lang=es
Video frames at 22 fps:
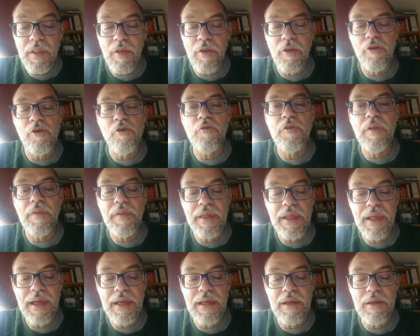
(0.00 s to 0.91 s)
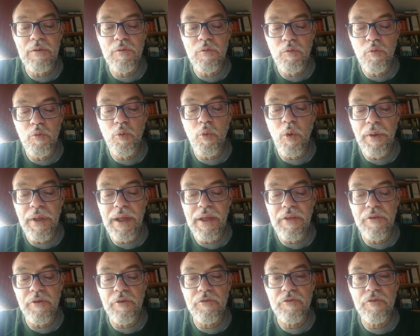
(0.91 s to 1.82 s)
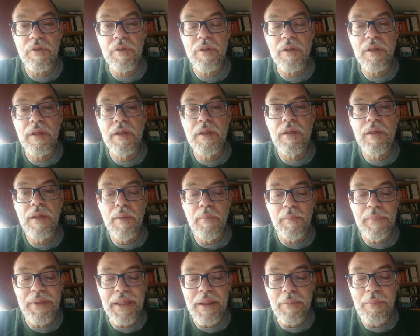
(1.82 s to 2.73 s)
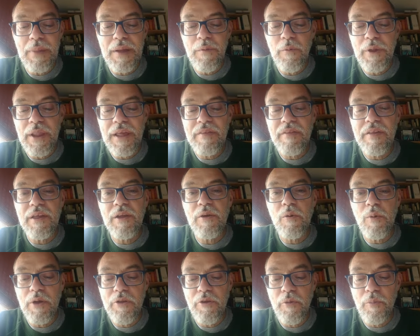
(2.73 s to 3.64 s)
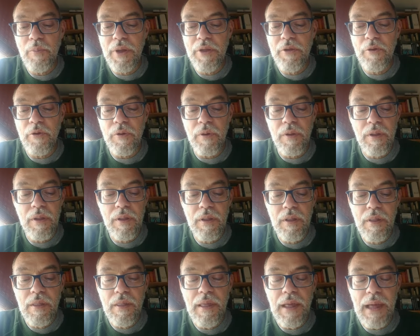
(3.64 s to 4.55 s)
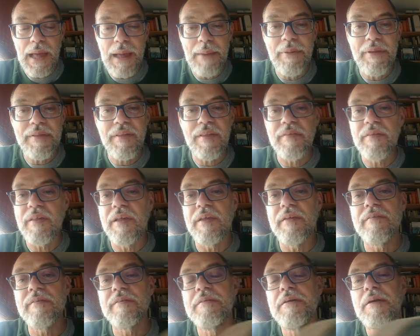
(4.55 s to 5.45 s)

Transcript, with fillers: yo tenía nueve años. Mi hermano era cinco años mayor, a veces seis.